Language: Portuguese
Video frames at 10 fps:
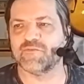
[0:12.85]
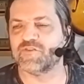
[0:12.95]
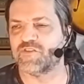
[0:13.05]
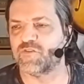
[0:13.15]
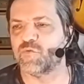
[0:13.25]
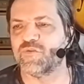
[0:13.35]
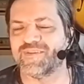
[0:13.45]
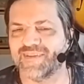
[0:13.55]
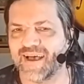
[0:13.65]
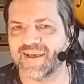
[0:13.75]
para você
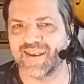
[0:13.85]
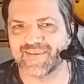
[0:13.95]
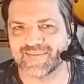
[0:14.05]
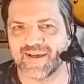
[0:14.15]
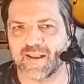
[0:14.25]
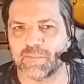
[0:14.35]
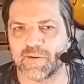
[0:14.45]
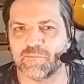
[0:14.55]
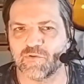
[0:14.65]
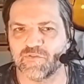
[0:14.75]
usar aquela escala
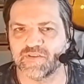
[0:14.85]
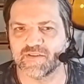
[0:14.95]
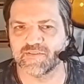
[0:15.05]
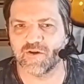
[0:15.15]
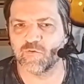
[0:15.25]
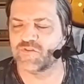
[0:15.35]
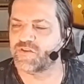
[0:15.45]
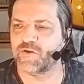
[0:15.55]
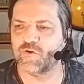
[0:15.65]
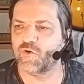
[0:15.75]
para improvisação,
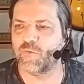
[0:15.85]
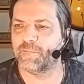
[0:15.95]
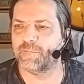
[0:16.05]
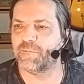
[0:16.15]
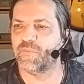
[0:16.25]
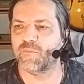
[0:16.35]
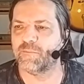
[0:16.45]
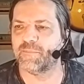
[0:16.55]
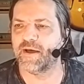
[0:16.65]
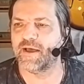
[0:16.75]
você não,
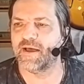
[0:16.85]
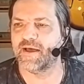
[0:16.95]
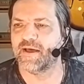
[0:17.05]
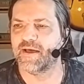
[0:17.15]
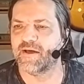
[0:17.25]
não, é,